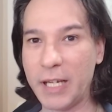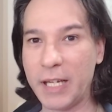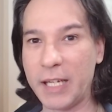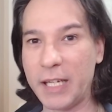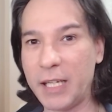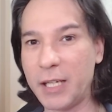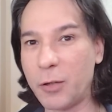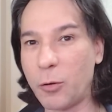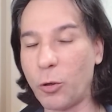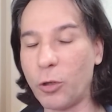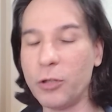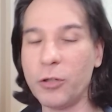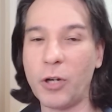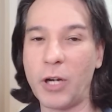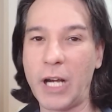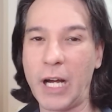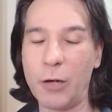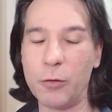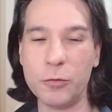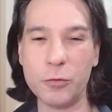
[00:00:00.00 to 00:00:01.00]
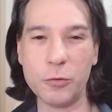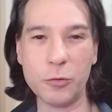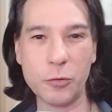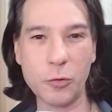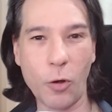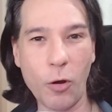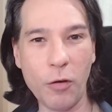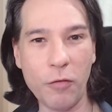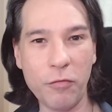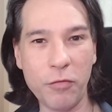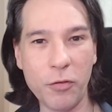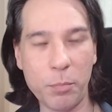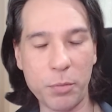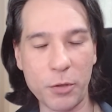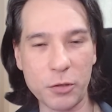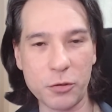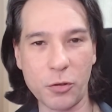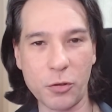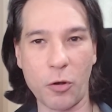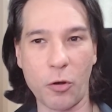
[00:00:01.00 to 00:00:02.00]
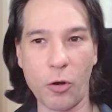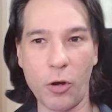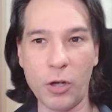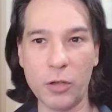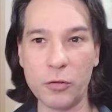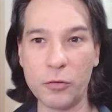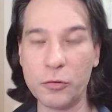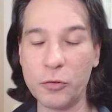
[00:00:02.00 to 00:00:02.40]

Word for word: em colocar um novo protocolo,